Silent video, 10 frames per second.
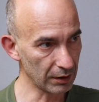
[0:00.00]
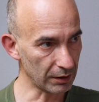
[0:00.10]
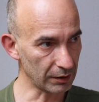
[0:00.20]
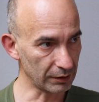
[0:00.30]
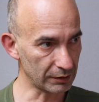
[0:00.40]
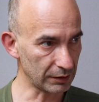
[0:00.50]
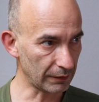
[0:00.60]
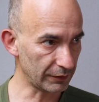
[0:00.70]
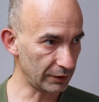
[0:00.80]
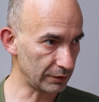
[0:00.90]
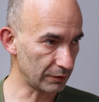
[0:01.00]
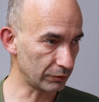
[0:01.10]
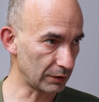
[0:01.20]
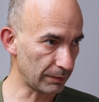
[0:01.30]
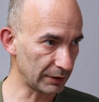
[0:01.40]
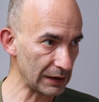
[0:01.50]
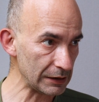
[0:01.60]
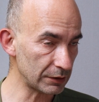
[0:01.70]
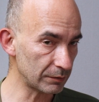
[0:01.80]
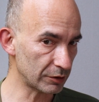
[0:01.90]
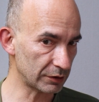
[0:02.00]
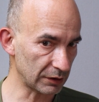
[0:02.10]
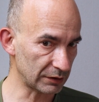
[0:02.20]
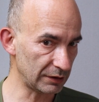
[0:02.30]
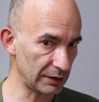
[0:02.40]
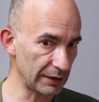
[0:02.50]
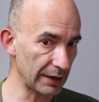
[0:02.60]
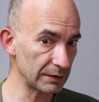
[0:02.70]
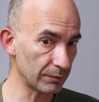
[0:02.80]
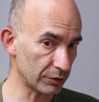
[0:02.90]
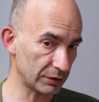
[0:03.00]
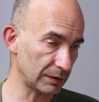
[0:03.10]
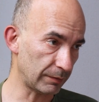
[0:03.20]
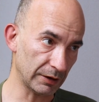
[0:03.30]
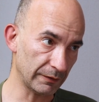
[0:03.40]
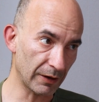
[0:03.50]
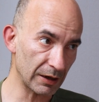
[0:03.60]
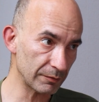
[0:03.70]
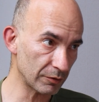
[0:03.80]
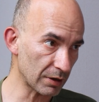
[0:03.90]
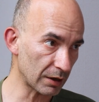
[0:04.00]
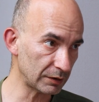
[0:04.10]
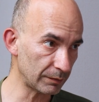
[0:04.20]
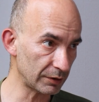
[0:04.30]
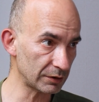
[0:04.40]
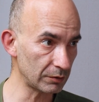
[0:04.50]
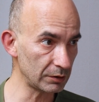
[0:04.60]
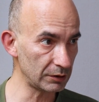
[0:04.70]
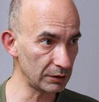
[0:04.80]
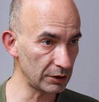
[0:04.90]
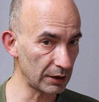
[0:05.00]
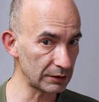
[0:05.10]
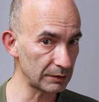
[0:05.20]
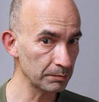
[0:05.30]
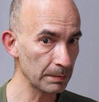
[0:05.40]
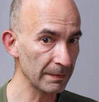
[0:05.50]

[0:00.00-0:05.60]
э, на Соловки или куда подальше, может расстрелять, может забрать в армию, как это происходит сейчас.